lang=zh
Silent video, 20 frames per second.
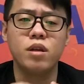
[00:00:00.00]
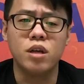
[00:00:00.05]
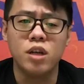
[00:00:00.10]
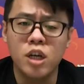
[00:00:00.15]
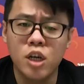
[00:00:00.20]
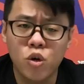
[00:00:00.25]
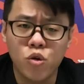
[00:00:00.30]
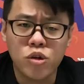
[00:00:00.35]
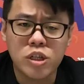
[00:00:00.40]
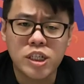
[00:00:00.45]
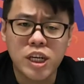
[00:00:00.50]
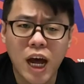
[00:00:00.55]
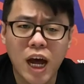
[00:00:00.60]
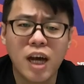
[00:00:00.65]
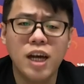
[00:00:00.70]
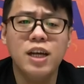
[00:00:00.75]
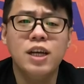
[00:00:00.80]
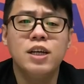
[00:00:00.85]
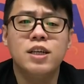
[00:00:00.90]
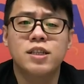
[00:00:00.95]
而路易
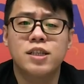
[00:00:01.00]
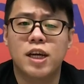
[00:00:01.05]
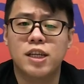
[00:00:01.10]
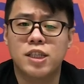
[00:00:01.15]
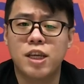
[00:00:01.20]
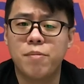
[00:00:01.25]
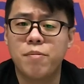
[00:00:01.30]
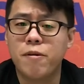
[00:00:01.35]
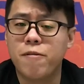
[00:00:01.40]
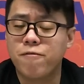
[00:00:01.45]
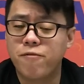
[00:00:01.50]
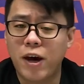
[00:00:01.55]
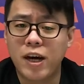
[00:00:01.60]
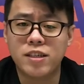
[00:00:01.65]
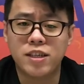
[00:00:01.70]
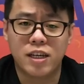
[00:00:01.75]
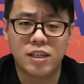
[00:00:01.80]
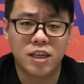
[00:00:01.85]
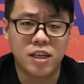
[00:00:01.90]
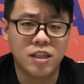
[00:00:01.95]
莎在店面发
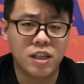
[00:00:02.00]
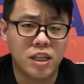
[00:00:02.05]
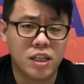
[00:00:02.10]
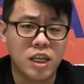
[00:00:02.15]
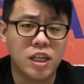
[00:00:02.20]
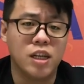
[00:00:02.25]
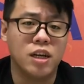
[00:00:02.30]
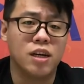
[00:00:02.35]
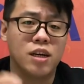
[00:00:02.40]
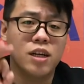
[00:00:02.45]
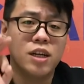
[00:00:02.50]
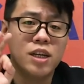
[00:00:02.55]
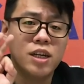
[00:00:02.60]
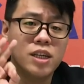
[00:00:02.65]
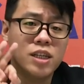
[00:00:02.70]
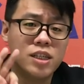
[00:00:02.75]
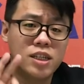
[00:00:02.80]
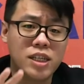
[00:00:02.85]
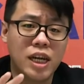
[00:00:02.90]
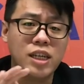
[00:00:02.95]
展也拟定了
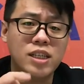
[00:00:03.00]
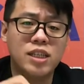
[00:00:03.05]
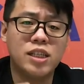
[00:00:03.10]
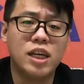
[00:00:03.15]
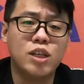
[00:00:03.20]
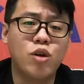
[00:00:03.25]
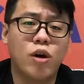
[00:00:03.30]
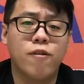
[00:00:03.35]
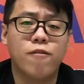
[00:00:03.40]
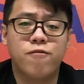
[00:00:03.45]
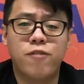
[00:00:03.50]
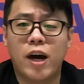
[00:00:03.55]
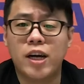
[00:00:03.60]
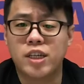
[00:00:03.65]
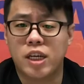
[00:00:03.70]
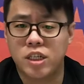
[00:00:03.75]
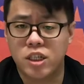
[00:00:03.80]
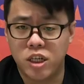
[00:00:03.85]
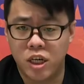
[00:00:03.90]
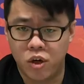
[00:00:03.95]
三阶段发
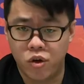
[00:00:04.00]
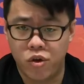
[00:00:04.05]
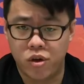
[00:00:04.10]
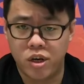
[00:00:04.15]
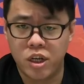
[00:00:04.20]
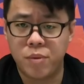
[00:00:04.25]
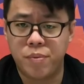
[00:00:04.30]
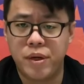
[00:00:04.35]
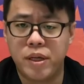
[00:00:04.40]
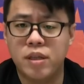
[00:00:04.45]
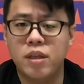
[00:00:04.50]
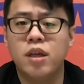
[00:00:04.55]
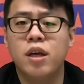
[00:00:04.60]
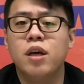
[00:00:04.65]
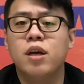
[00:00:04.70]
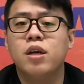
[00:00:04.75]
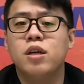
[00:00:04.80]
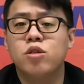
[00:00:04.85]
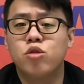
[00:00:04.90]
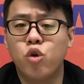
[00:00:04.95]
展策略，力拼
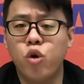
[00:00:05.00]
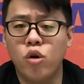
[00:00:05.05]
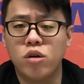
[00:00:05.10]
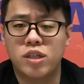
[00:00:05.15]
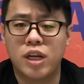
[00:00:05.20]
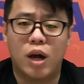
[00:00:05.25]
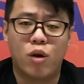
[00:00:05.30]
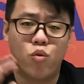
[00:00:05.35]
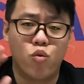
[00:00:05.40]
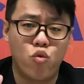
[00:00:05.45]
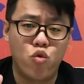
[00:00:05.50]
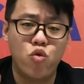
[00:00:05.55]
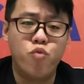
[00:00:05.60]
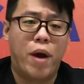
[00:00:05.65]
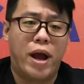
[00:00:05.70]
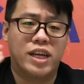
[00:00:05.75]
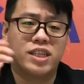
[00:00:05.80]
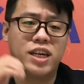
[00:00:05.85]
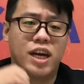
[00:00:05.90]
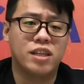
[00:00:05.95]
拓展五
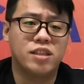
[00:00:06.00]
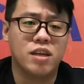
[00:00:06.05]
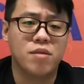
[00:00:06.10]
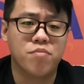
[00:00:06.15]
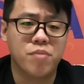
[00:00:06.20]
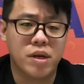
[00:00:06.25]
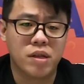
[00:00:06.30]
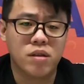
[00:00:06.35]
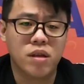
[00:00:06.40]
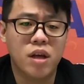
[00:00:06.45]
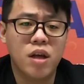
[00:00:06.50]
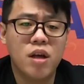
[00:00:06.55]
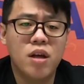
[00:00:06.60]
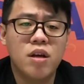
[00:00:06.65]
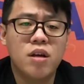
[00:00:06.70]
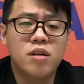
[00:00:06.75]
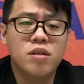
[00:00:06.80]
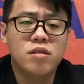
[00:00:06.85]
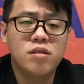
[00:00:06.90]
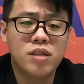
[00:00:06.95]
百家店面，
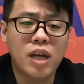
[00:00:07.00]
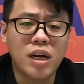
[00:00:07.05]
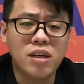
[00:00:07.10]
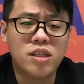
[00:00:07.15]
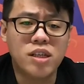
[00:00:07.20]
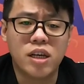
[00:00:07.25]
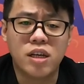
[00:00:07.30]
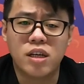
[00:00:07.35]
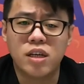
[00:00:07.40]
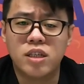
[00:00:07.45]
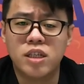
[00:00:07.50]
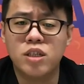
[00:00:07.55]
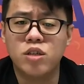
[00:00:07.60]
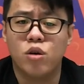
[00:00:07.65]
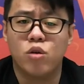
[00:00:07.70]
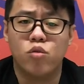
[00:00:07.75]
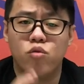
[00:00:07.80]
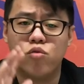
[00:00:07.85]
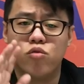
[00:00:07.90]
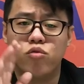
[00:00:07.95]
当前已经
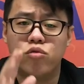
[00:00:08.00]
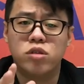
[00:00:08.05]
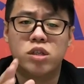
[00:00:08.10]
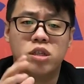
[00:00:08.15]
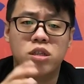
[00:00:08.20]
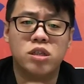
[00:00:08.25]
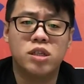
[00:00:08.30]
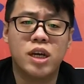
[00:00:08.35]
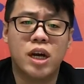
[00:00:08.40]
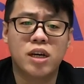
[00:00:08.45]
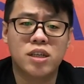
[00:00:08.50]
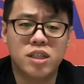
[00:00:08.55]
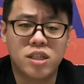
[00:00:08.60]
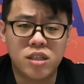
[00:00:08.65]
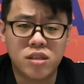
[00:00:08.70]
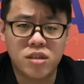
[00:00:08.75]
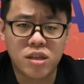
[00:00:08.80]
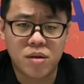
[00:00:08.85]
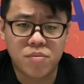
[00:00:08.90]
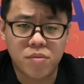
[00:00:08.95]
有五十家
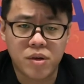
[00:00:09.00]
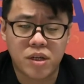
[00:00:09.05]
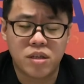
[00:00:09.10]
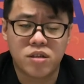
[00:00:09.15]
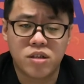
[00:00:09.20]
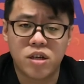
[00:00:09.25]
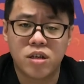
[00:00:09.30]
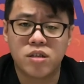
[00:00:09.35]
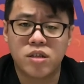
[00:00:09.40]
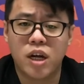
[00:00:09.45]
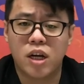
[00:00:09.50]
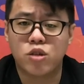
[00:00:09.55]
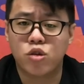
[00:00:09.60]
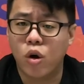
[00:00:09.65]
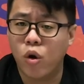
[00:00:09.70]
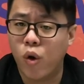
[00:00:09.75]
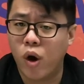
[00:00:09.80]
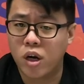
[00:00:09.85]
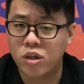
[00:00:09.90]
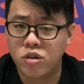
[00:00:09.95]
新店面正在
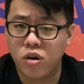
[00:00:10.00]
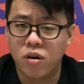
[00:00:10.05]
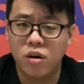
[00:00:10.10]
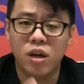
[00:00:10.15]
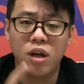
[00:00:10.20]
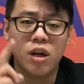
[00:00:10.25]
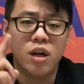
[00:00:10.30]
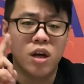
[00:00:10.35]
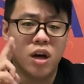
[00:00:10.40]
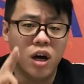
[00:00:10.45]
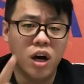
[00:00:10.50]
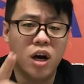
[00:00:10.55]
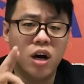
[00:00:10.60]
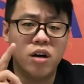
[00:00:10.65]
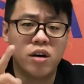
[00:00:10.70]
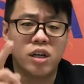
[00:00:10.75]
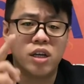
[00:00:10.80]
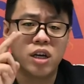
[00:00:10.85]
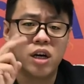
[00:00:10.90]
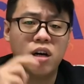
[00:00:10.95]
筹划中。
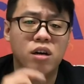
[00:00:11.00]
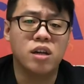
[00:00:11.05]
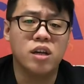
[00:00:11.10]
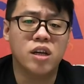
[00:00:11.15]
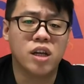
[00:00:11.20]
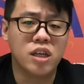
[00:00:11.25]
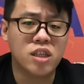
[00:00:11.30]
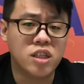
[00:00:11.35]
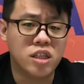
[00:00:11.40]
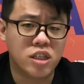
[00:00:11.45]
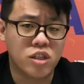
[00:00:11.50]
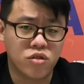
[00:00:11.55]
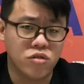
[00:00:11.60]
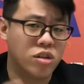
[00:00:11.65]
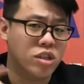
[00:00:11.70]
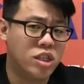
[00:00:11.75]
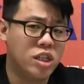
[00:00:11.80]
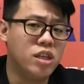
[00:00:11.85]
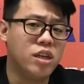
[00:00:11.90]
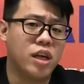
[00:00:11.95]
二零二零年起，就
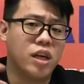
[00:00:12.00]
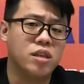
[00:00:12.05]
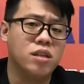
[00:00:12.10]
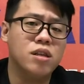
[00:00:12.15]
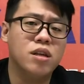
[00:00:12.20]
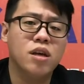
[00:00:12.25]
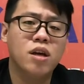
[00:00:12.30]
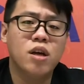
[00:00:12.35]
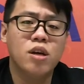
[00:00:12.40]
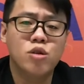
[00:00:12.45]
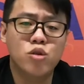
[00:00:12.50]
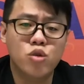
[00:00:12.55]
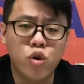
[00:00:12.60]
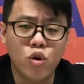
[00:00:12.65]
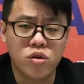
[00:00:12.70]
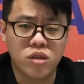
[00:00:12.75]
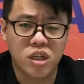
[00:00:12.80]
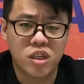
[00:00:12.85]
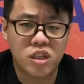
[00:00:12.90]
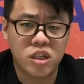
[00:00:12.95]
是今年
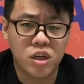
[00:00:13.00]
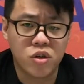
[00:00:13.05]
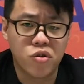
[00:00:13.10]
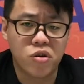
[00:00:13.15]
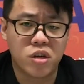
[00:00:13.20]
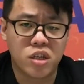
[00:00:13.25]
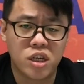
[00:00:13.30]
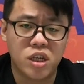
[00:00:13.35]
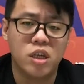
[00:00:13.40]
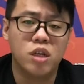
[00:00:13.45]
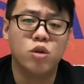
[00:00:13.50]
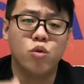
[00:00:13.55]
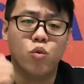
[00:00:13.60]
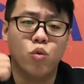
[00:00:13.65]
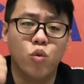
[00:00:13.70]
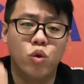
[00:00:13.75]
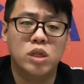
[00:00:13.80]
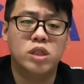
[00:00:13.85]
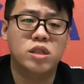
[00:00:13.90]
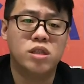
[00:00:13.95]
拓点策略以
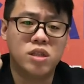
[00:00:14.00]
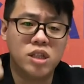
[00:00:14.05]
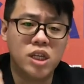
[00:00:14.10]
稳